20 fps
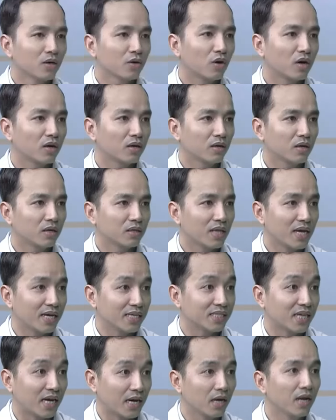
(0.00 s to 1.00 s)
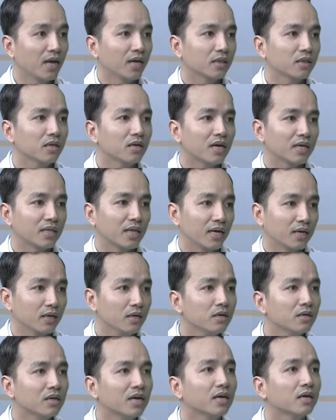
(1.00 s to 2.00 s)
còn ờ, thể giả liệt tức là thể
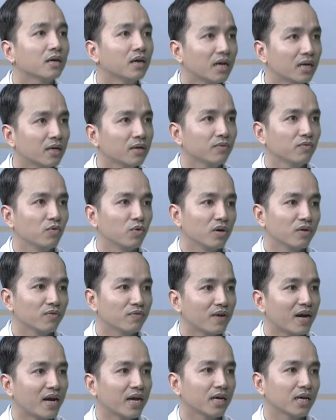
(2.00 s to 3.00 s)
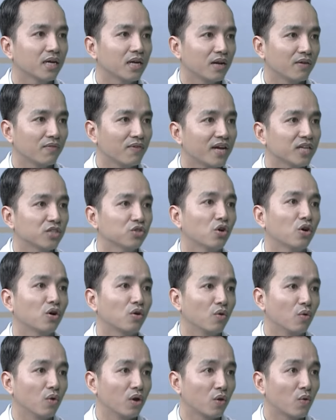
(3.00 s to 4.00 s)
đứt các gân vùng khớp vai khi này vai trò
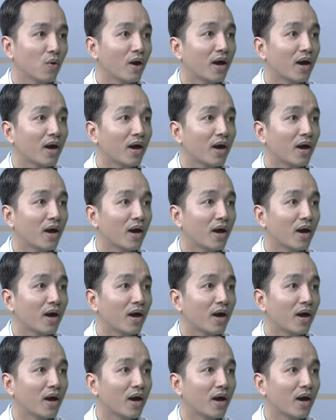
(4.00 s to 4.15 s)
của ngoại